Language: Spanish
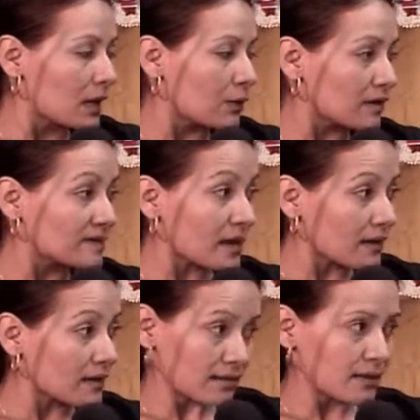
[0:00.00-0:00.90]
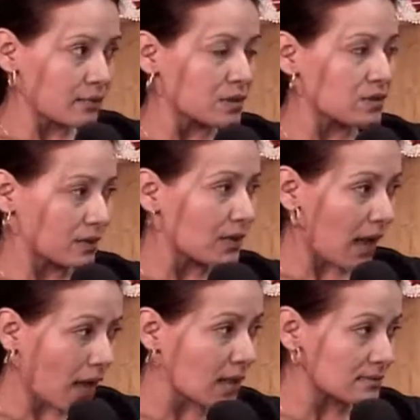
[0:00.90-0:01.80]
nuestra red de servicios
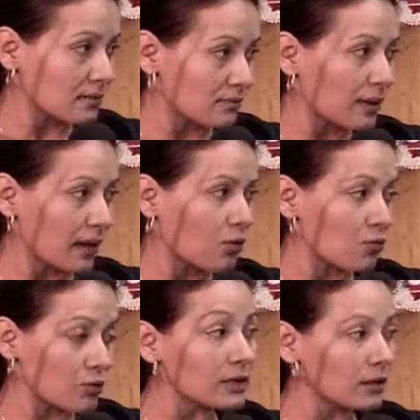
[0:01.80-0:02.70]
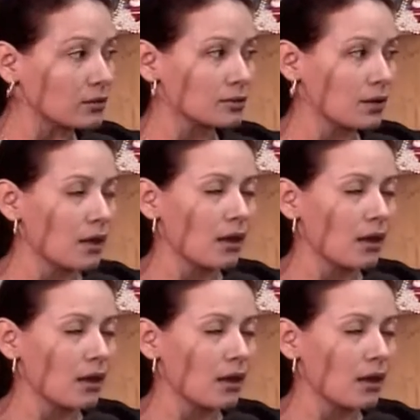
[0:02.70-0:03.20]
alcanza para cubrirlos.